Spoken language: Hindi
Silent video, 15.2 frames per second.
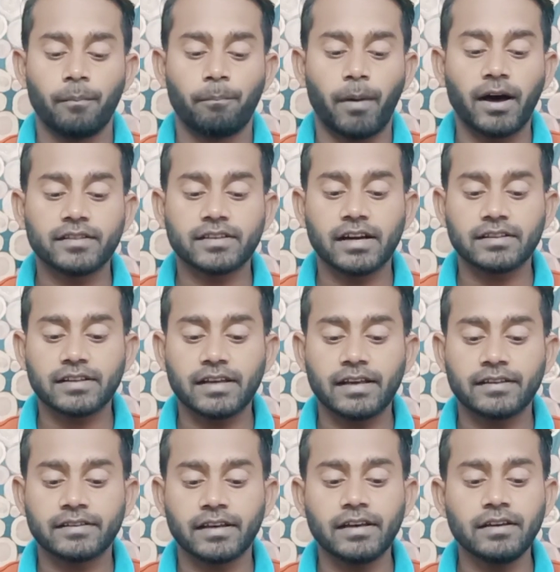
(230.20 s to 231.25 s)
अब बात करते
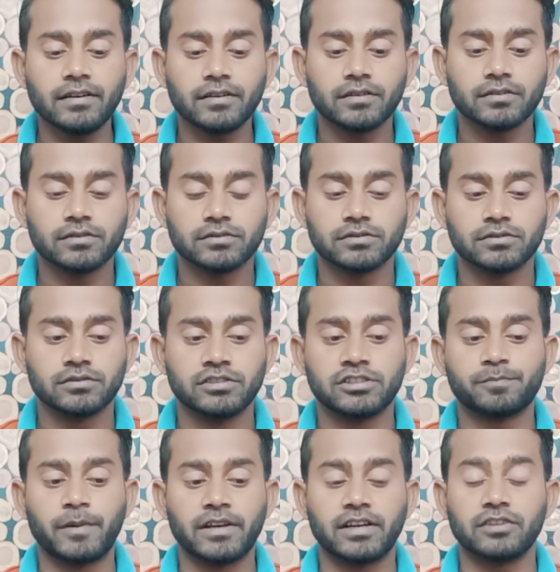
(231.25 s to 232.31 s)
हैं इसके
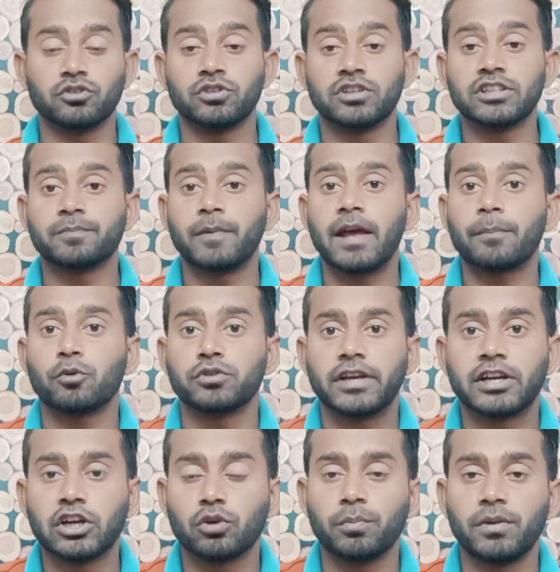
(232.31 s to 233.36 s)
डिस्प्ले की तो डिस्प्ले आपको
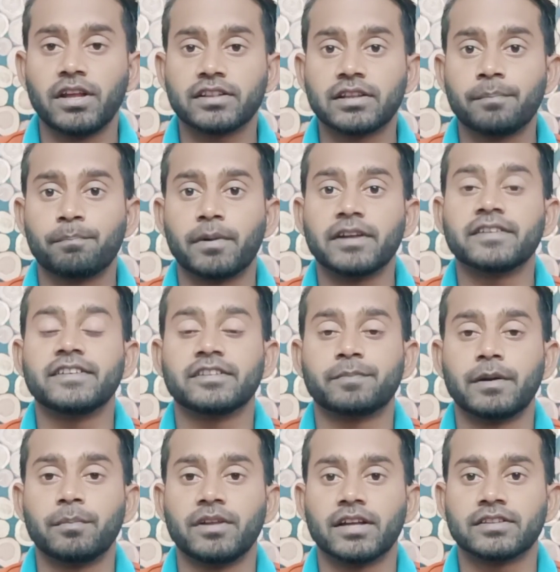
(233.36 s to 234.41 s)
देखने को मिल जाती है बड़ी
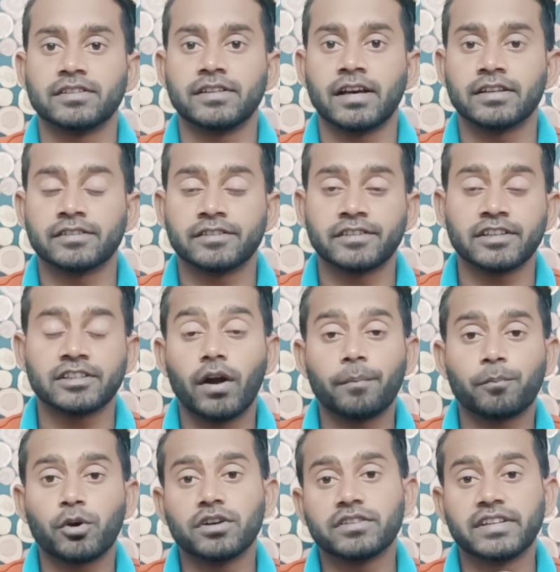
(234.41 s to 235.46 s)
डिस्प्ले मिल जाती है यहाँ से
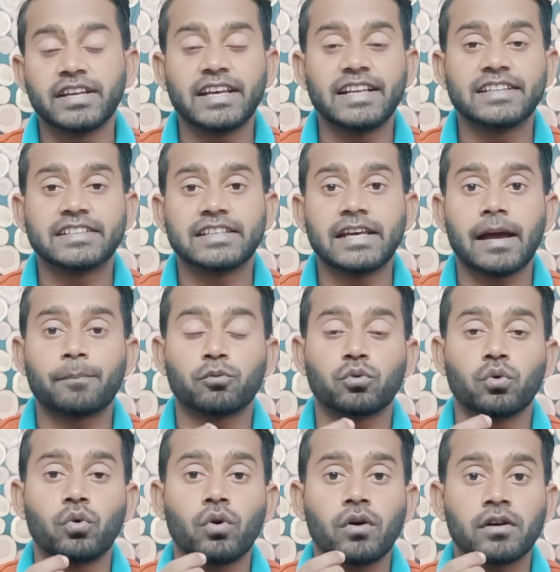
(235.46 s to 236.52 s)
वन इंच की
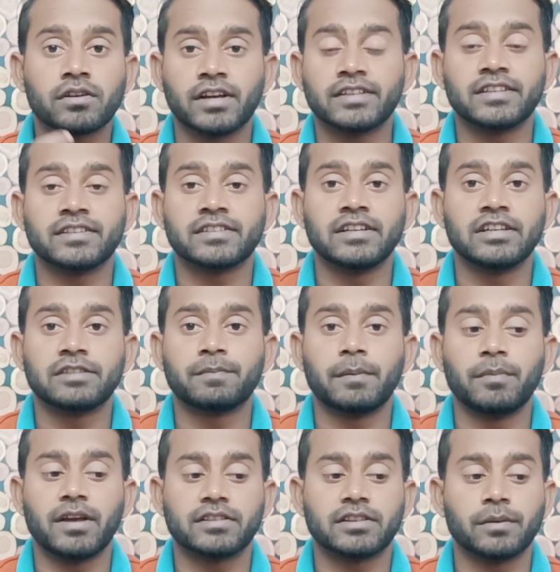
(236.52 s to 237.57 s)
आपको टच स्क्रीन
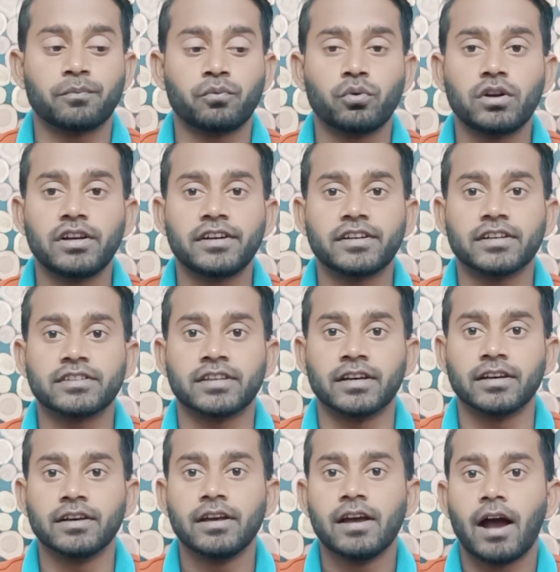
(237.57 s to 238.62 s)
डिस्प्ले मिल जाती है फुल्ली टच
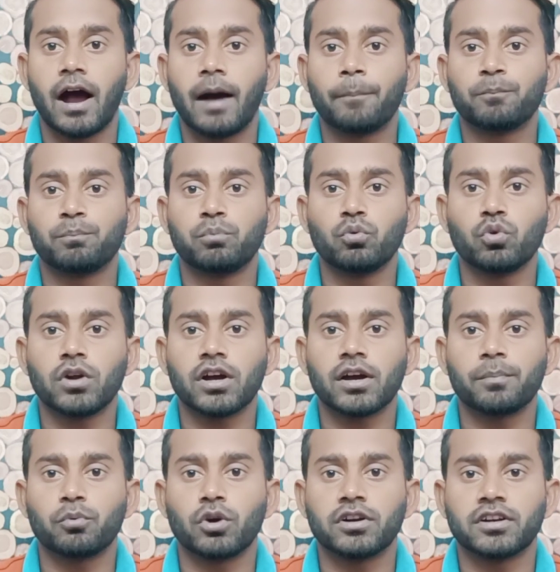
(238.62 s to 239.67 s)
है आप पूरा
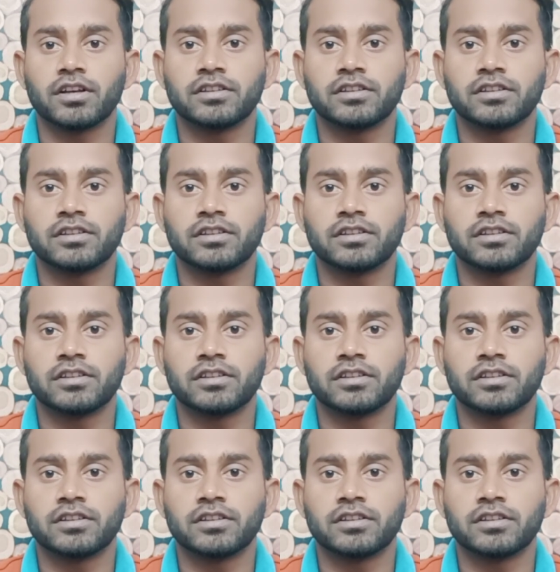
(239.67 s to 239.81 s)
का पूरा